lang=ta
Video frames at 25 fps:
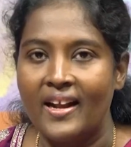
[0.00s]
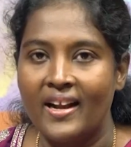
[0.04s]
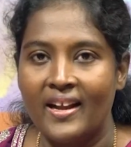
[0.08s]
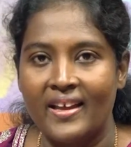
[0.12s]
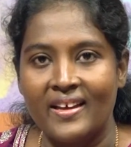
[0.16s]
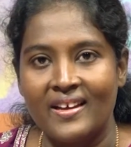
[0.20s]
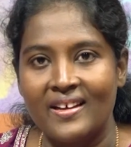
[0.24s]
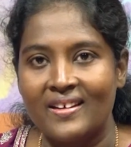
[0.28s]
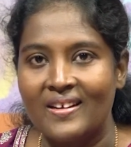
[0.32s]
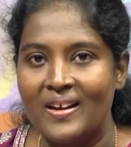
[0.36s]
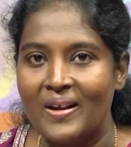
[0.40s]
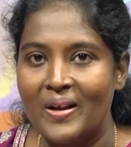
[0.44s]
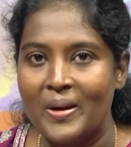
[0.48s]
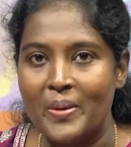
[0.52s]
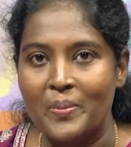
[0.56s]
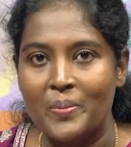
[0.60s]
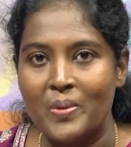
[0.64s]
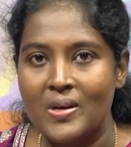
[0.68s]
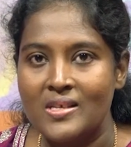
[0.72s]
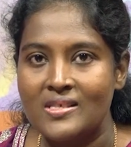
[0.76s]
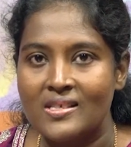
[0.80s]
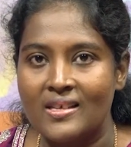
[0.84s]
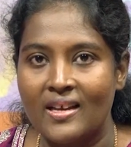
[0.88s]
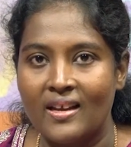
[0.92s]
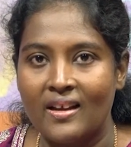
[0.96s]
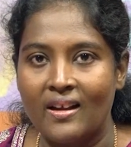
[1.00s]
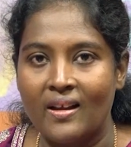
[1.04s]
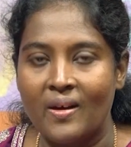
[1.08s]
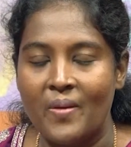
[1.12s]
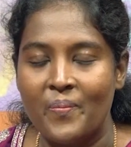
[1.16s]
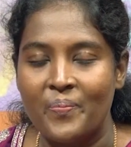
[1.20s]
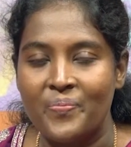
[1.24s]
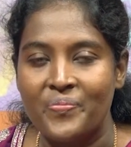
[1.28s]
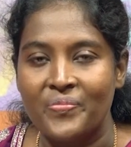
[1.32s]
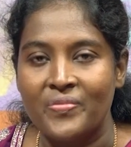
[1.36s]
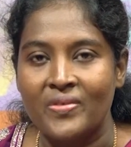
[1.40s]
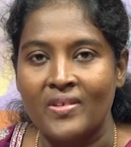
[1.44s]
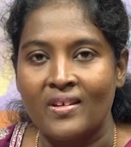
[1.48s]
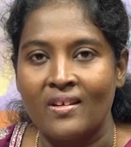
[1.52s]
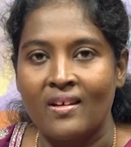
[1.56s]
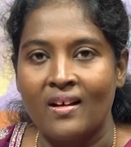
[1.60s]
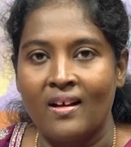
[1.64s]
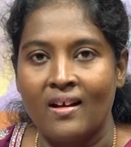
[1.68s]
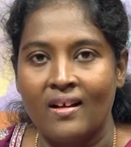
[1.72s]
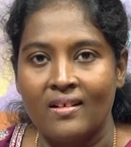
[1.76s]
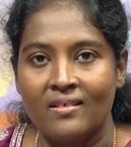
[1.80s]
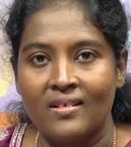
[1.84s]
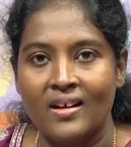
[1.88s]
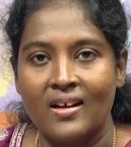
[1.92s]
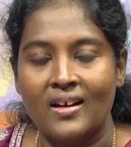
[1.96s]
நீங்கள் கண்டிப்பாக செய்யலாம்
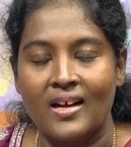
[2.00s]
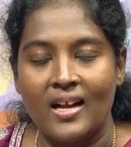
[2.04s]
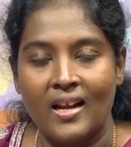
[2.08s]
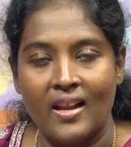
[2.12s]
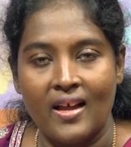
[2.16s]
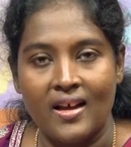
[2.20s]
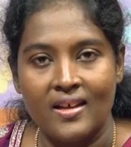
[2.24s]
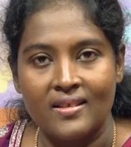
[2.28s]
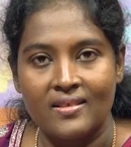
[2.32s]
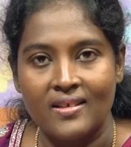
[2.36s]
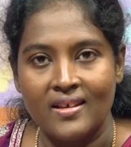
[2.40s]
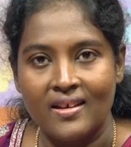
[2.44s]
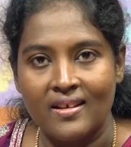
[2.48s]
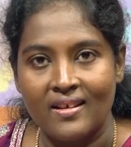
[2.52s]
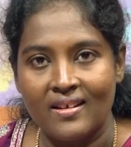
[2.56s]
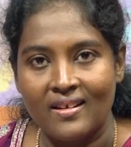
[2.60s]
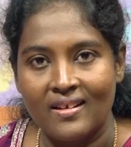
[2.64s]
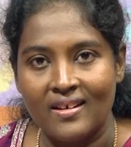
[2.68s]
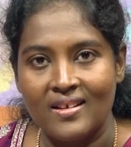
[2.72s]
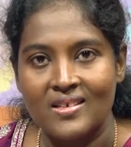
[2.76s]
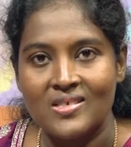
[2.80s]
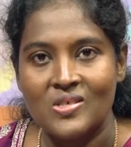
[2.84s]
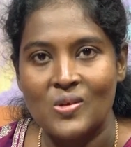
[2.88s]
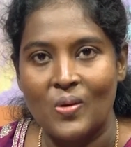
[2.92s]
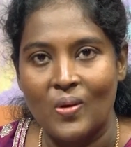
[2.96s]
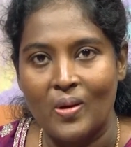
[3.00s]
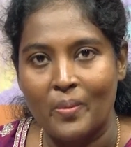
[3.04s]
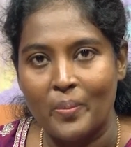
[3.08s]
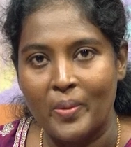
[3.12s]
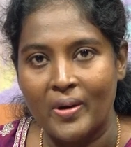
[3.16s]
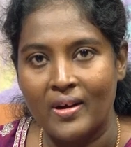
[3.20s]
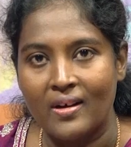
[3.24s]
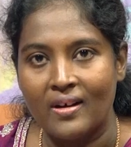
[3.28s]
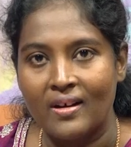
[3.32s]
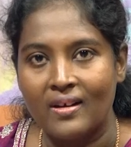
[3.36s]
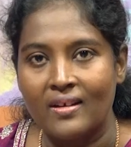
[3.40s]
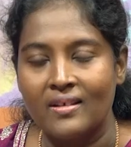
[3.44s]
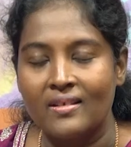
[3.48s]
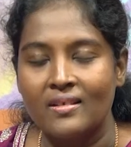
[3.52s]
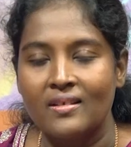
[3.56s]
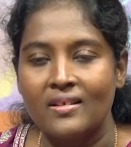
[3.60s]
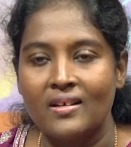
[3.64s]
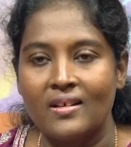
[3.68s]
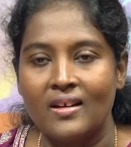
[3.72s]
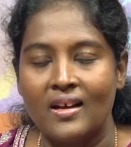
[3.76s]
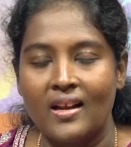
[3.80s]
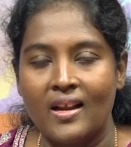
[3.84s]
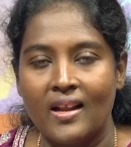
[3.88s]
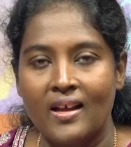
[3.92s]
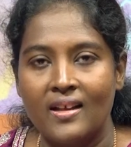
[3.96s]
அதுதான் கலாத்தியரில் சொல்லப்பட்டிருக்குது
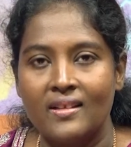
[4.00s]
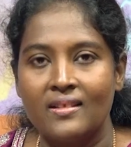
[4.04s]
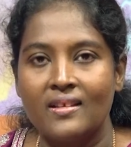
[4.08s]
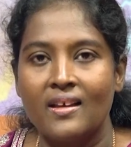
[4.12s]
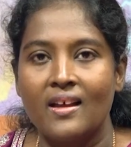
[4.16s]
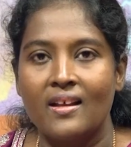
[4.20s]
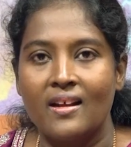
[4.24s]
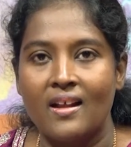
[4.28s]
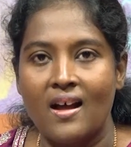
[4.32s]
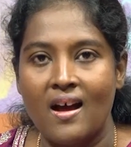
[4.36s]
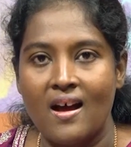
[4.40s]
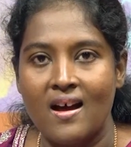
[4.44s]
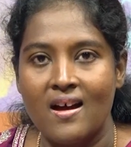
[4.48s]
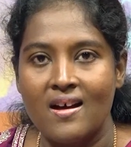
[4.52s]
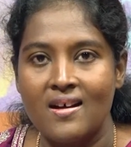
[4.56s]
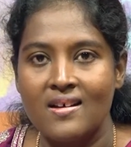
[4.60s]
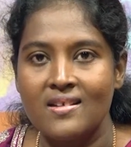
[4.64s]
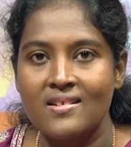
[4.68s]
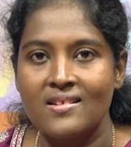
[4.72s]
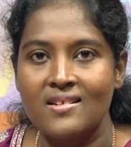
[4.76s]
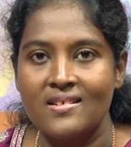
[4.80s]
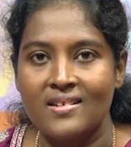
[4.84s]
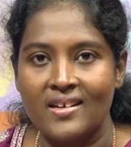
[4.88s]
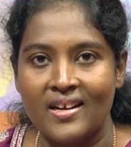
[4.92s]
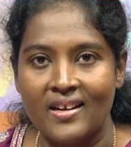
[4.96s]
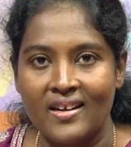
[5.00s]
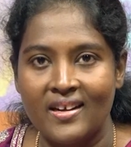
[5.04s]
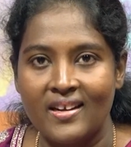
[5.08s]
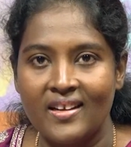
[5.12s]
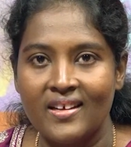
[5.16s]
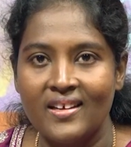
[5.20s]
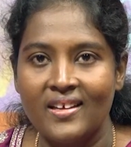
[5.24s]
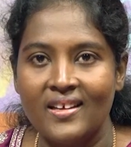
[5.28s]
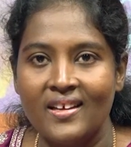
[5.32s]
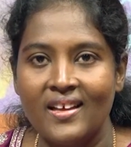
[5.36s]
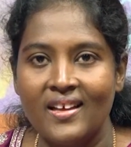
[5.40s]
கலாத்தியர் ஆறு ரெண்டு